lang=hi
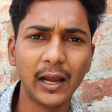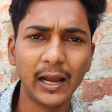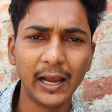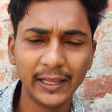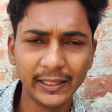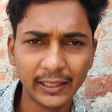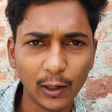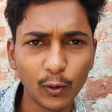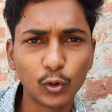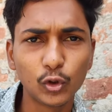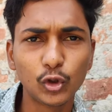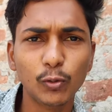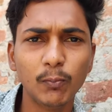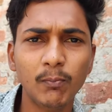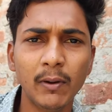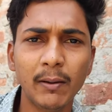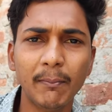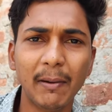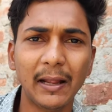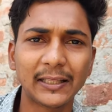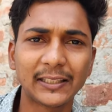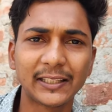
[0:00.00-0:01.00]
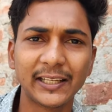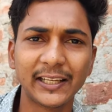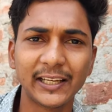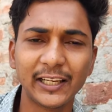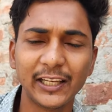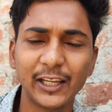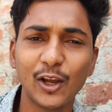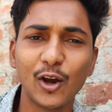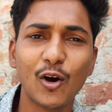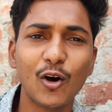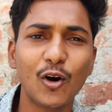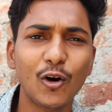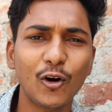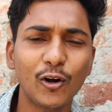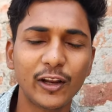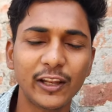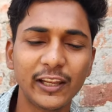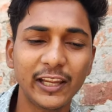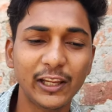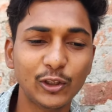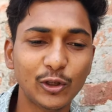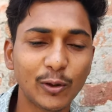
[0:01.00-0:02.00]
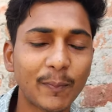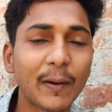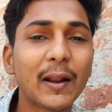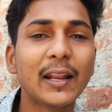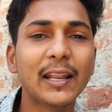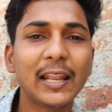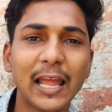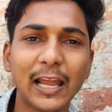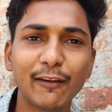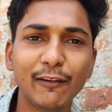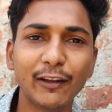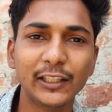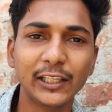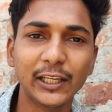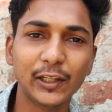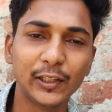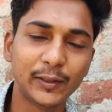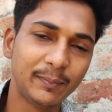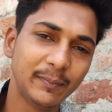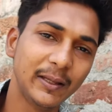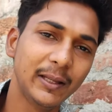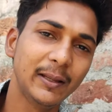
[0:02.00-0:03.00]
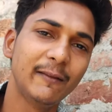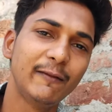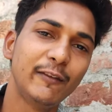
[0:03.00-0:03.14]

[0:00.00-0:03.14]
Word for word: ऐसा उर्दू में बात करने के लिए और ये जो अपना लैंग्वेज है इसमें